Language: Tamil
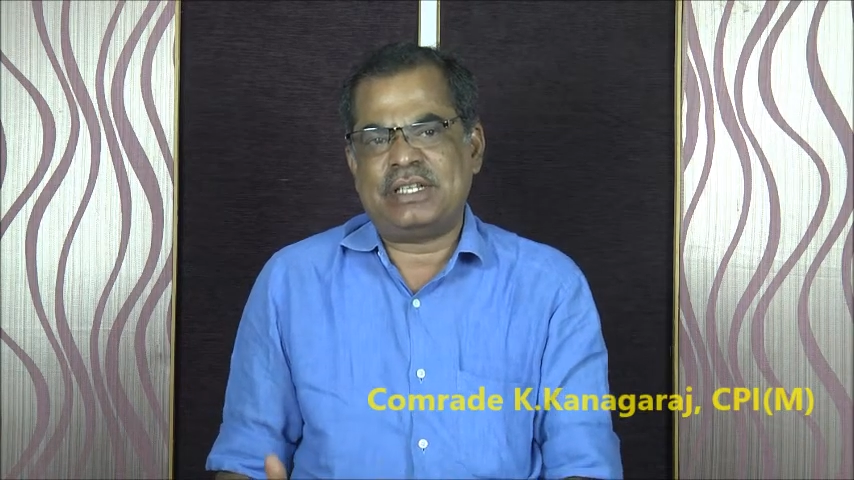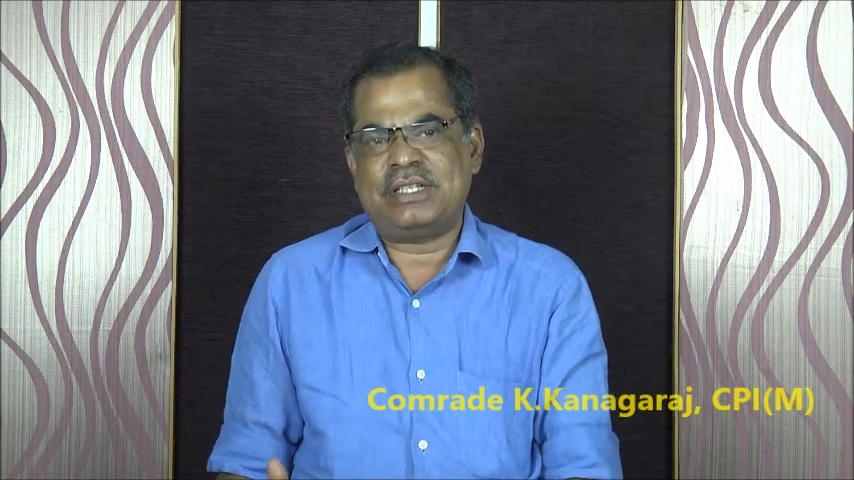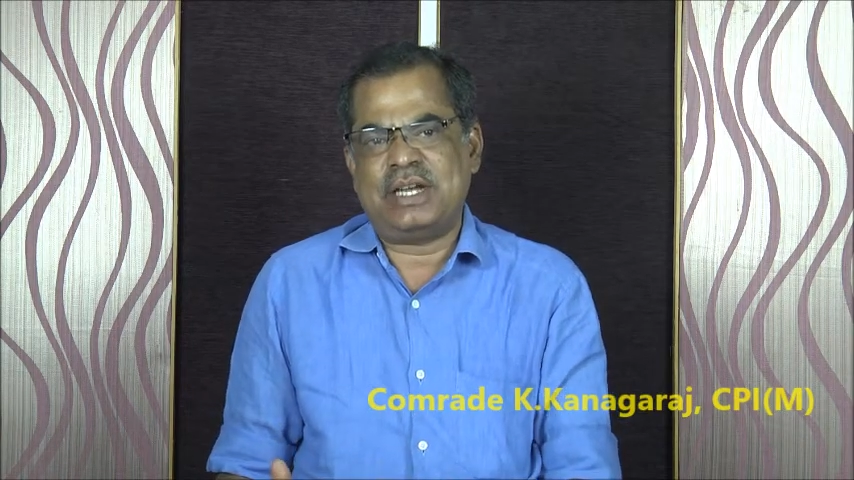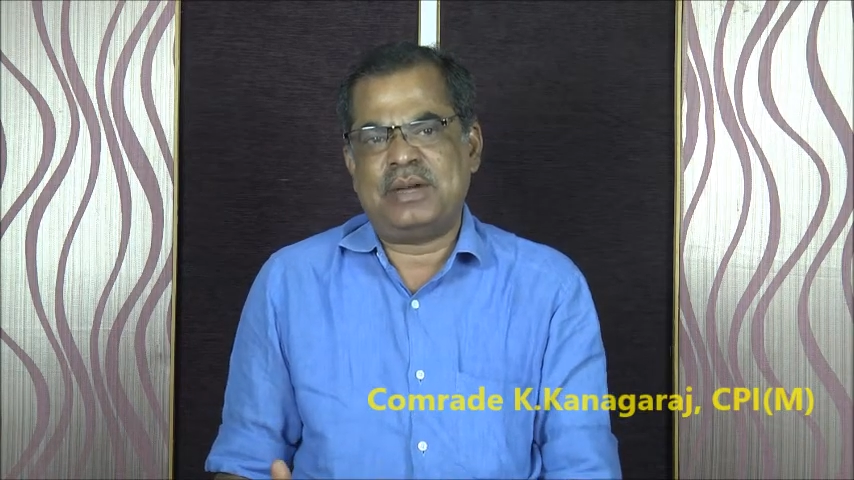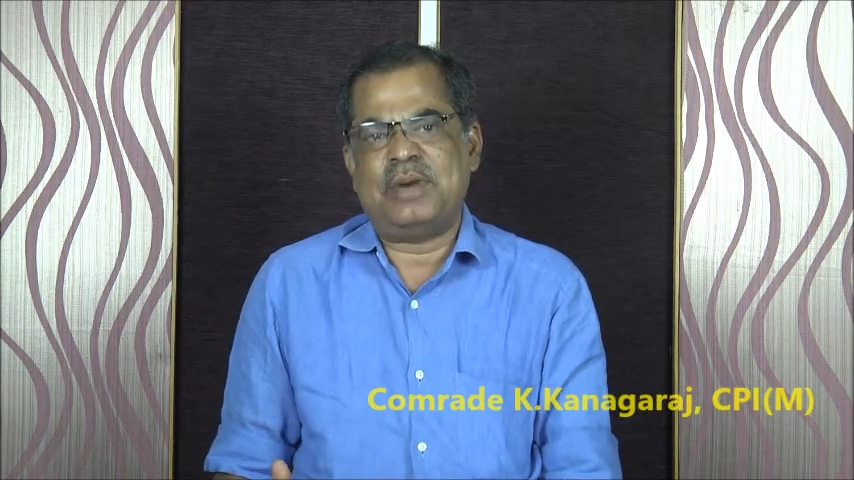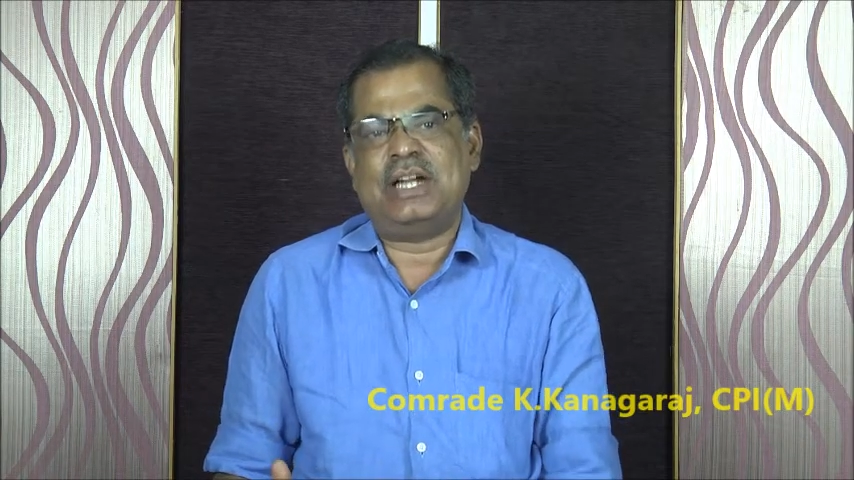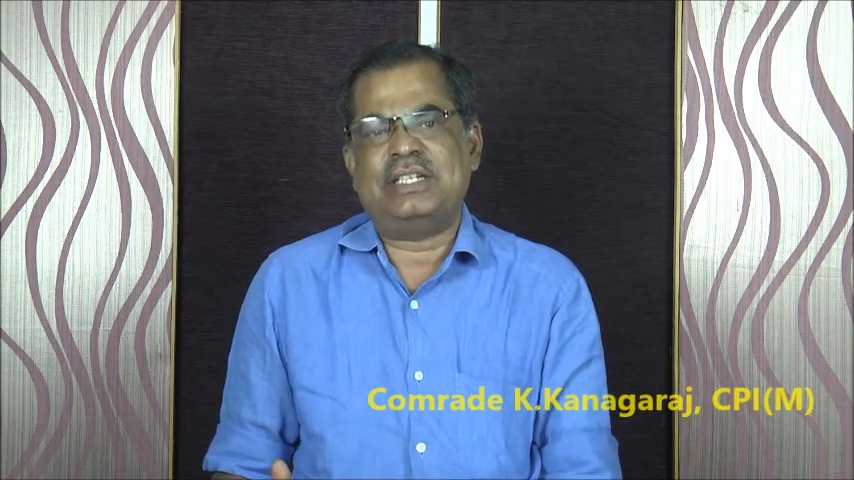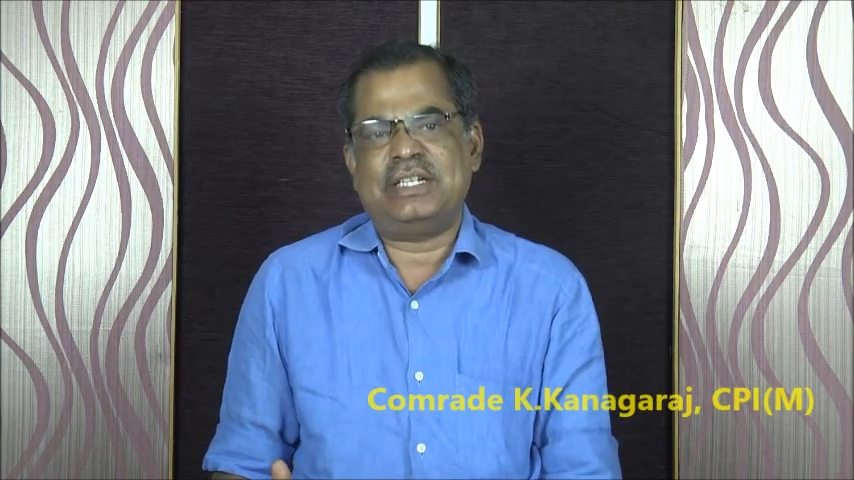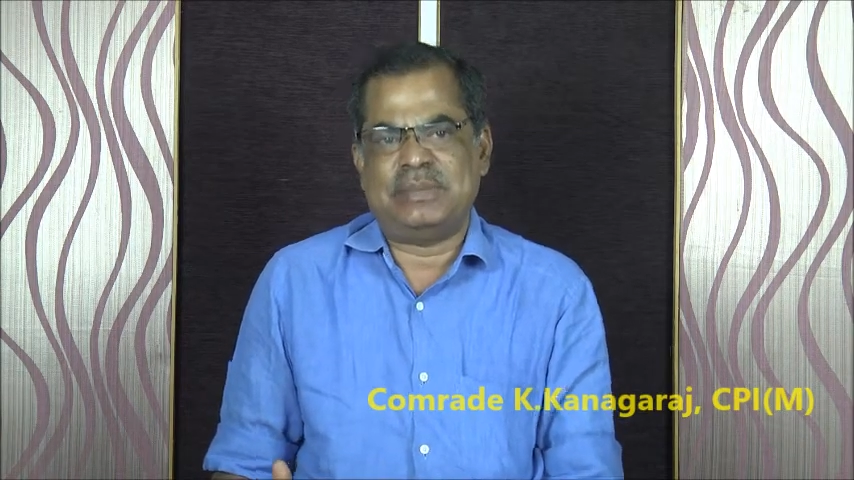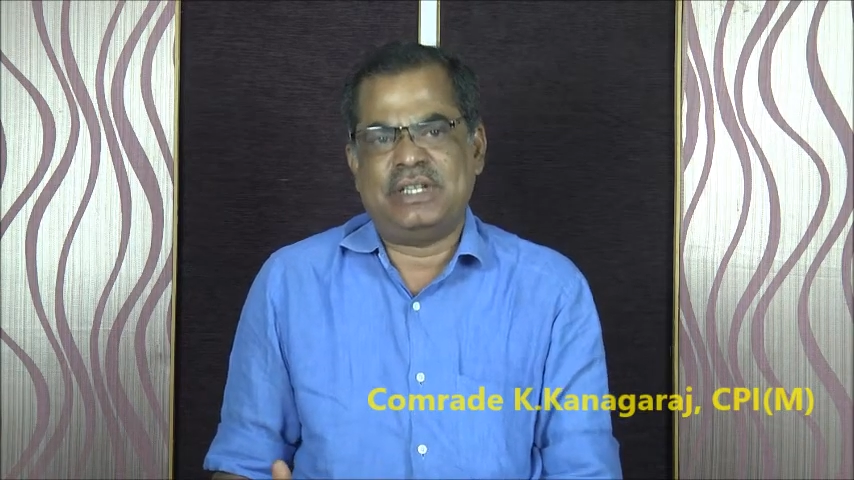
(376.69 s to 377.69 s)
அரசாங்கம்
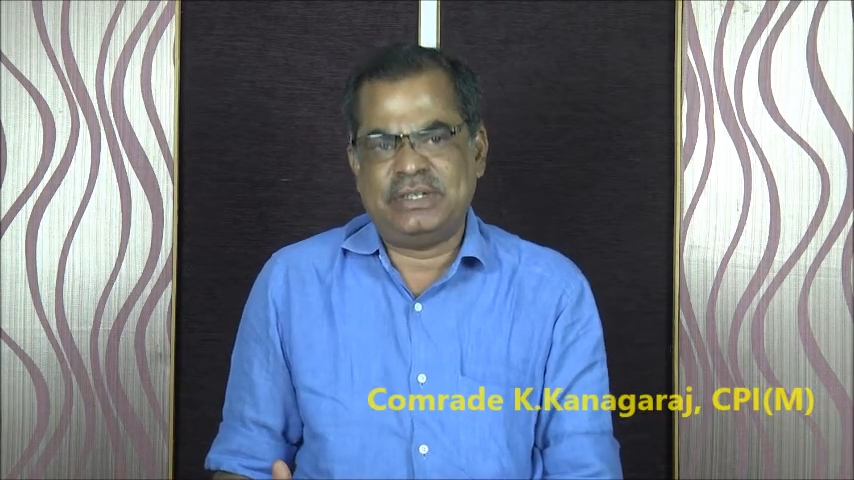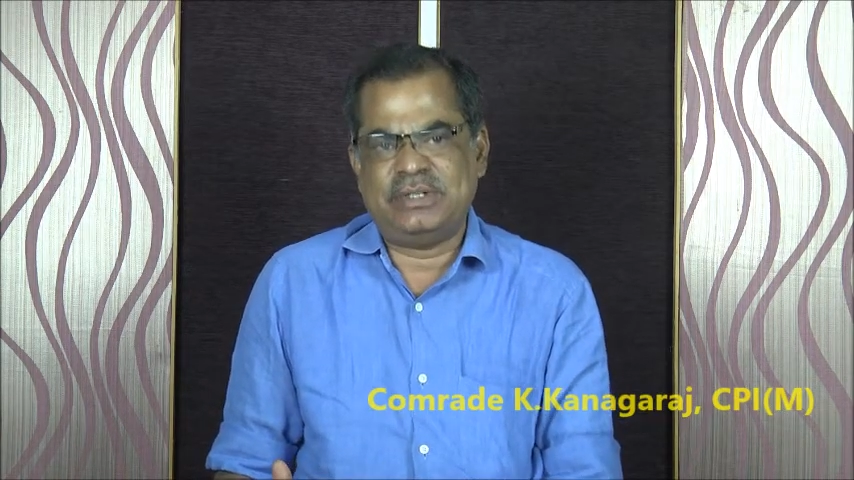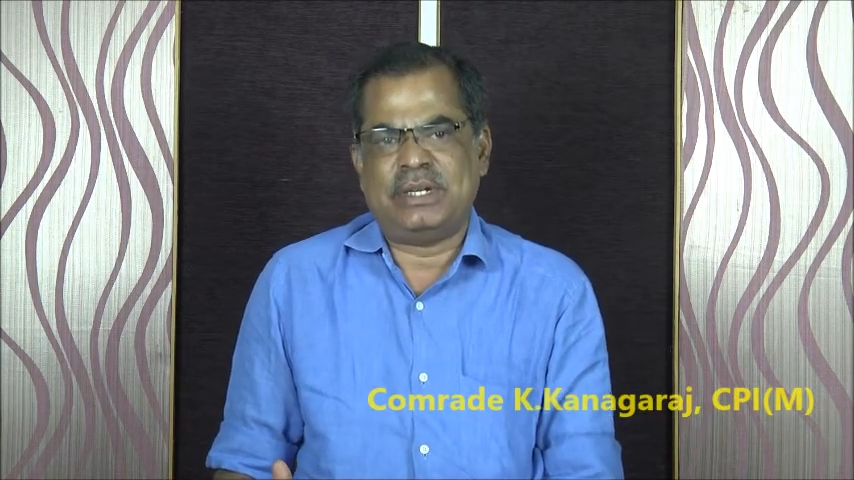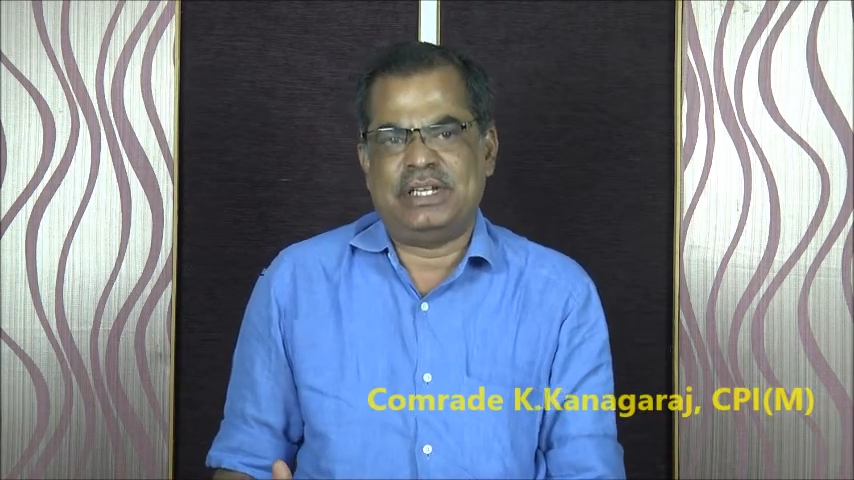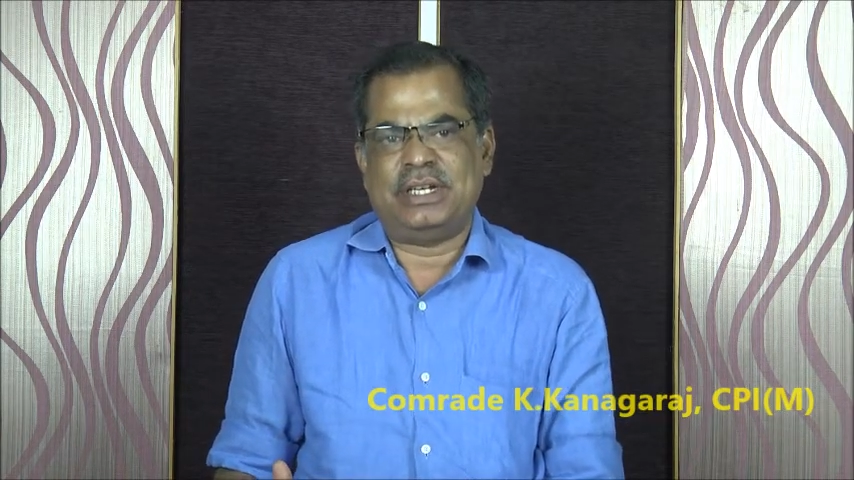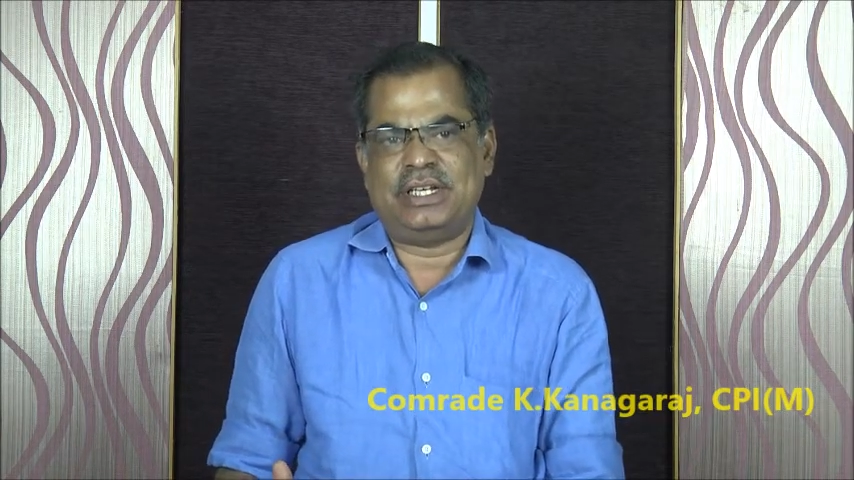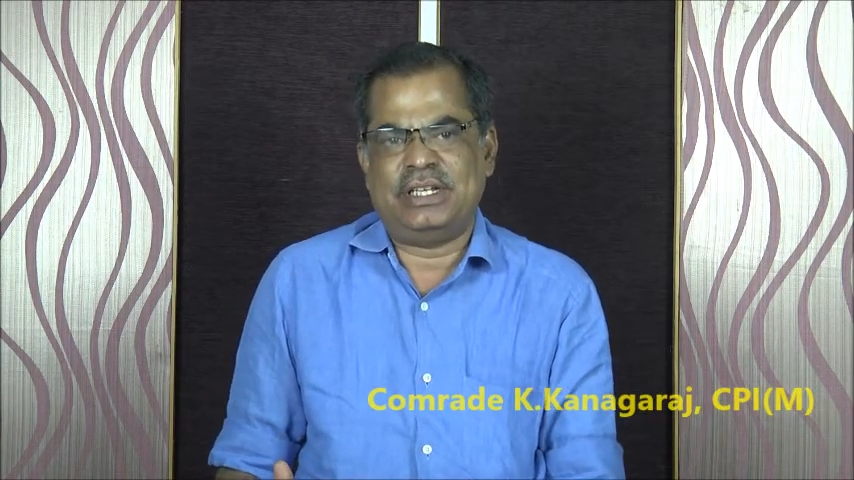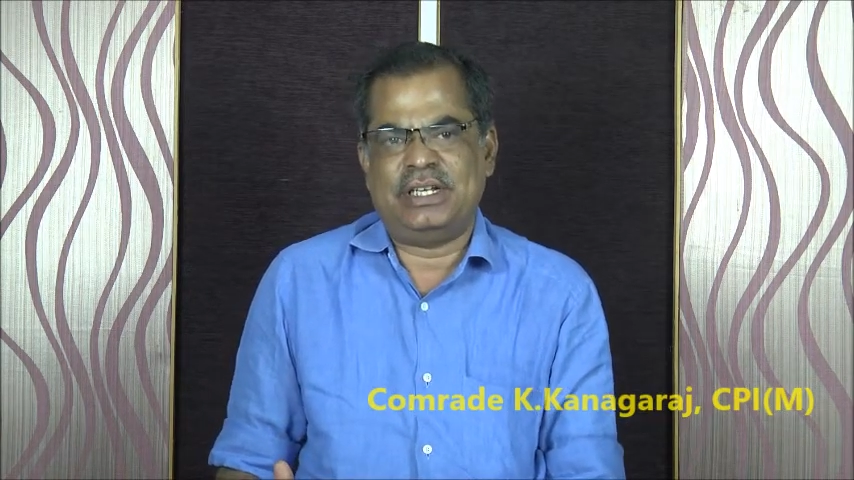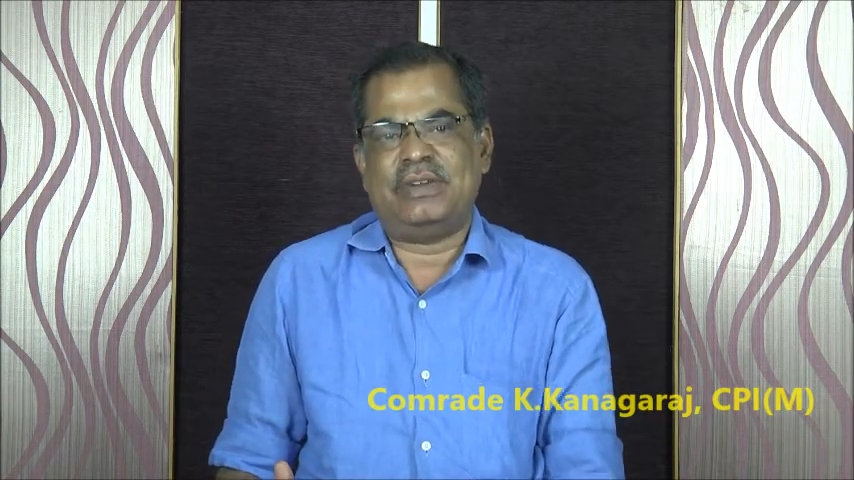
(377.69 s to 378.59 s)
ஆட்சிக்கு வந்துவிட்ட பிறகு